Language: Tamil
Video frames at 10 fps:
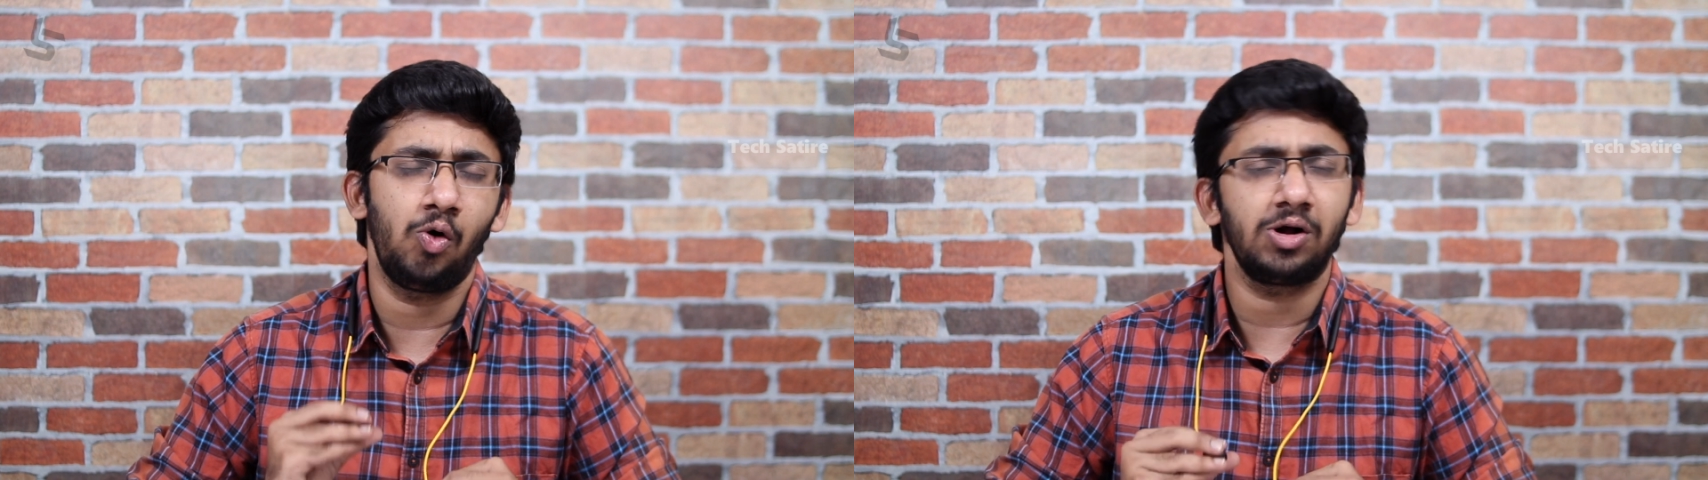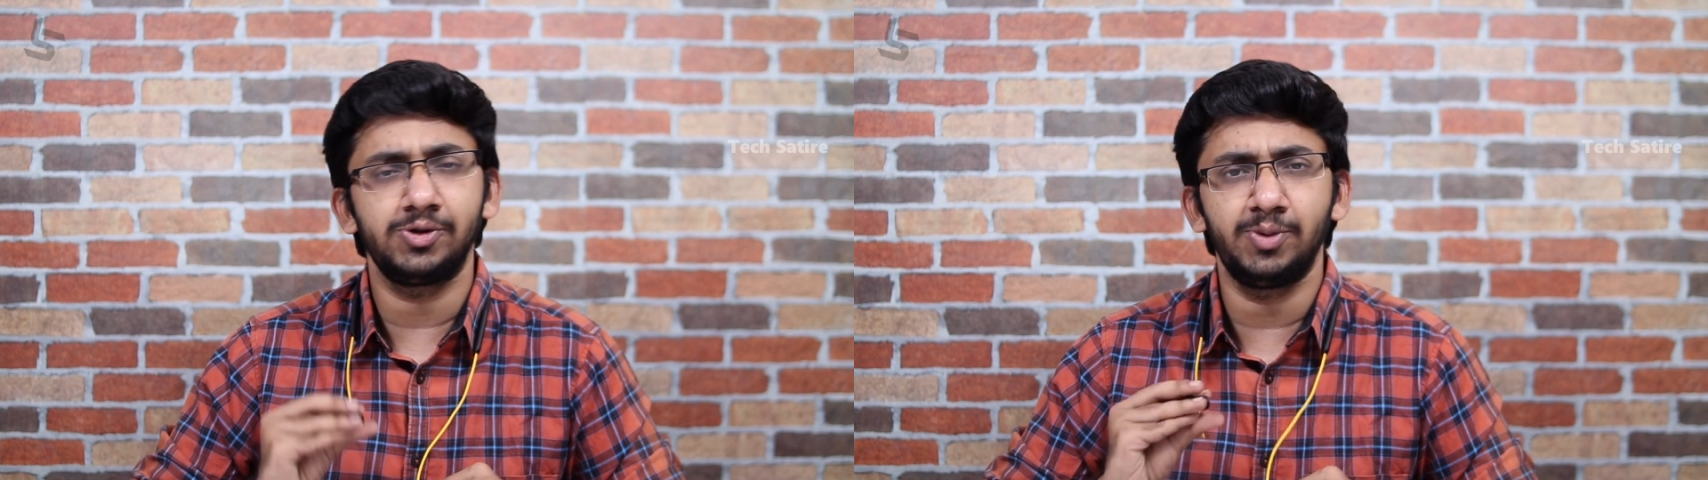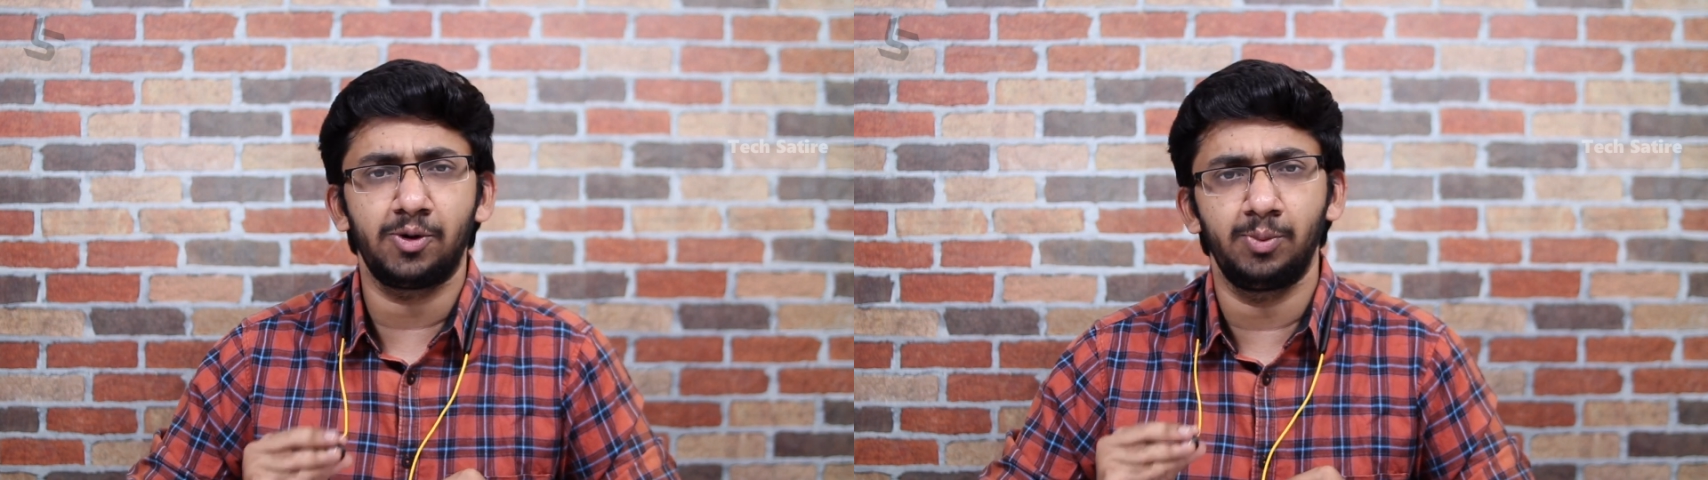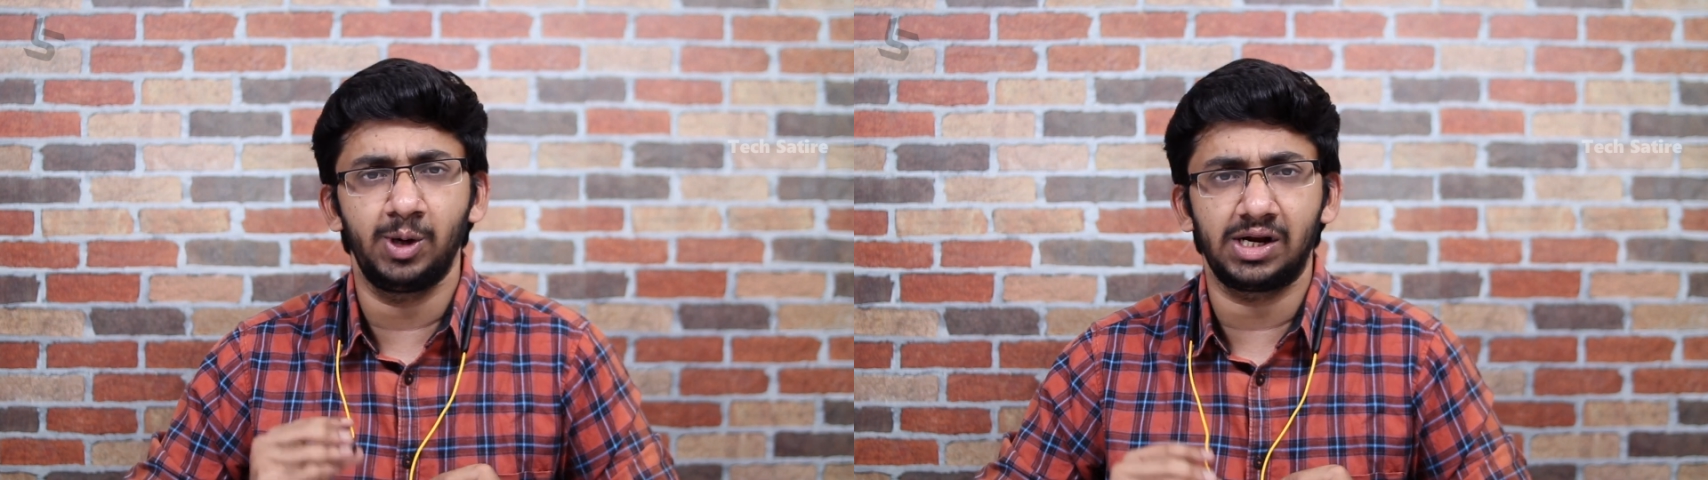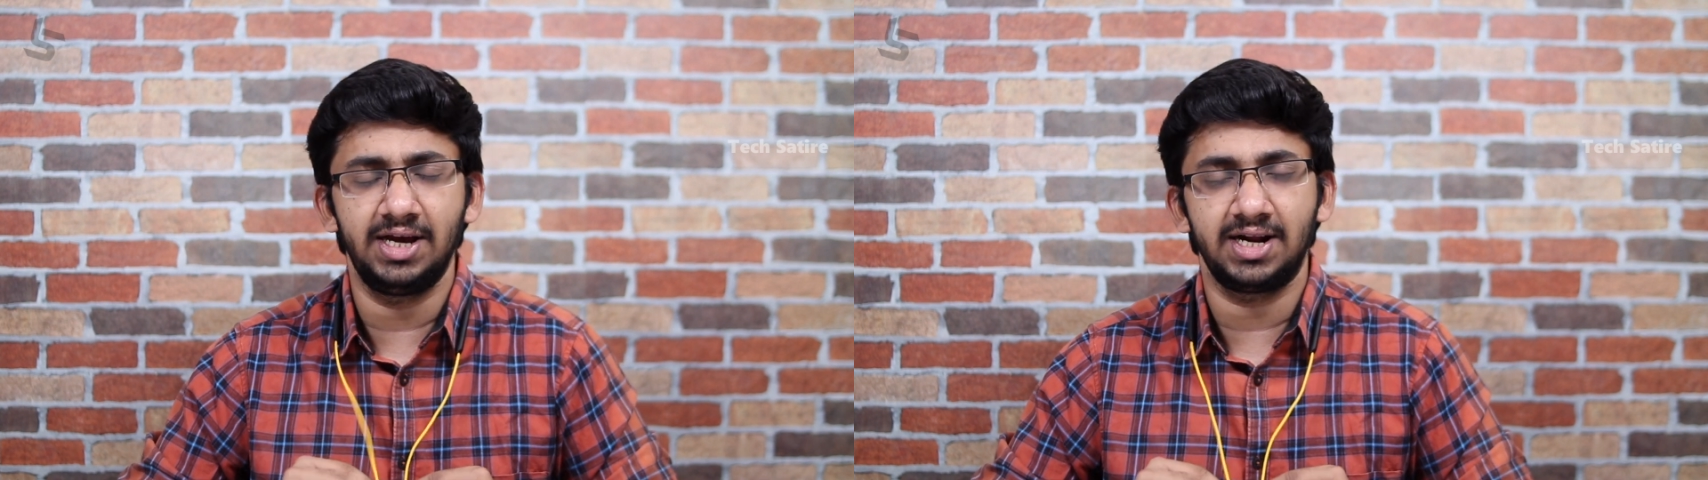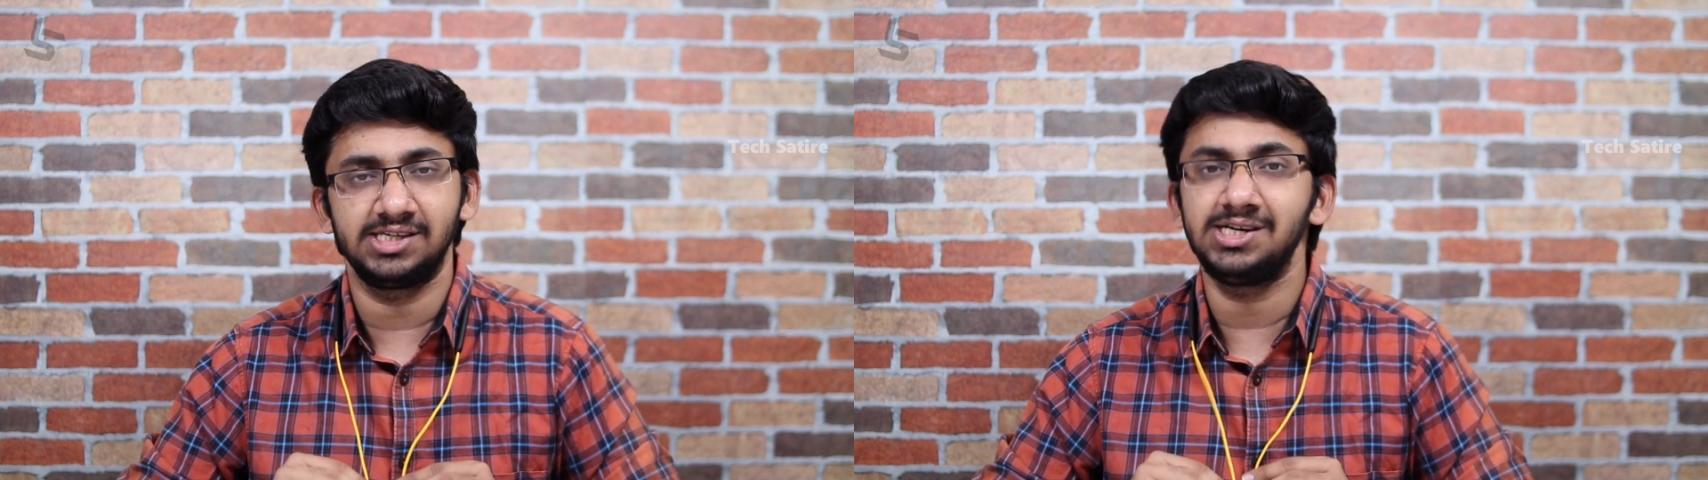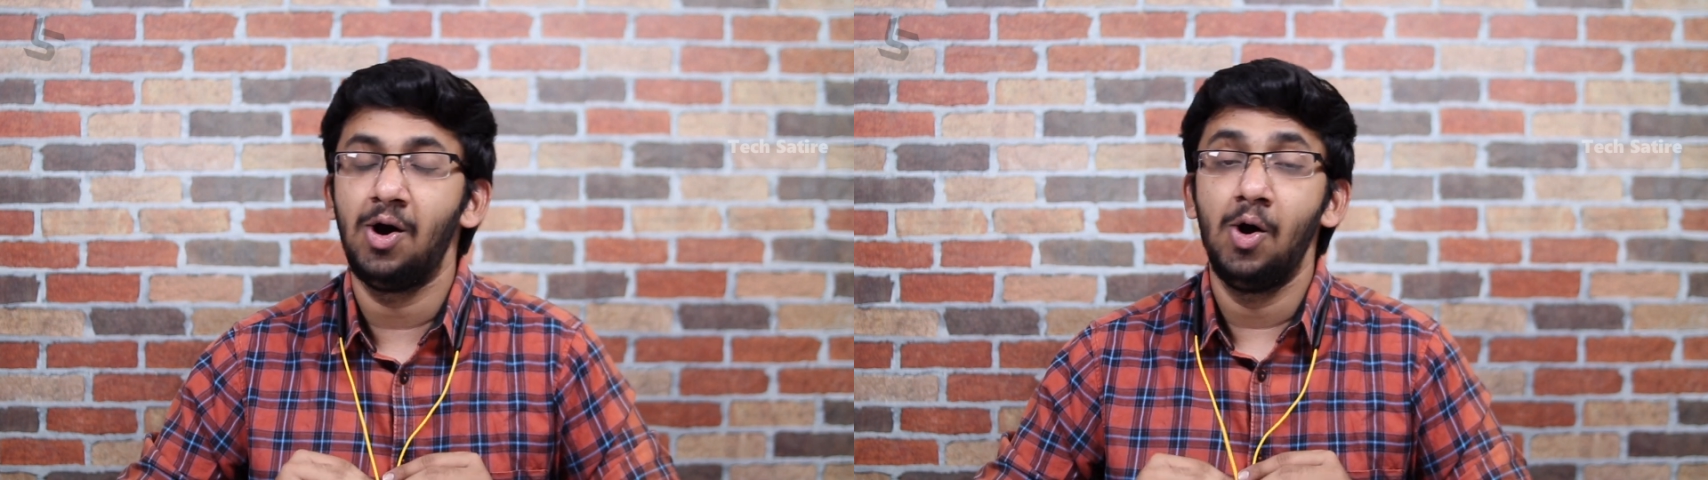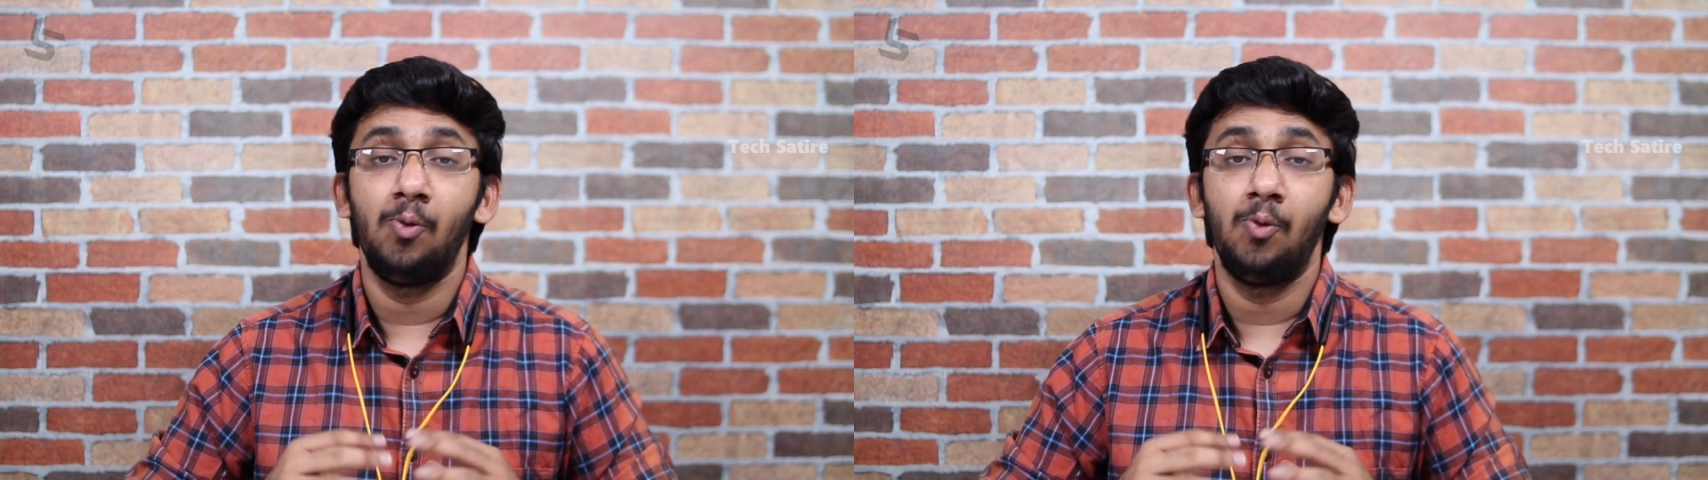வோக்கல்ஸுமே ரொம்பவே கிளியராக இருந்துச்சு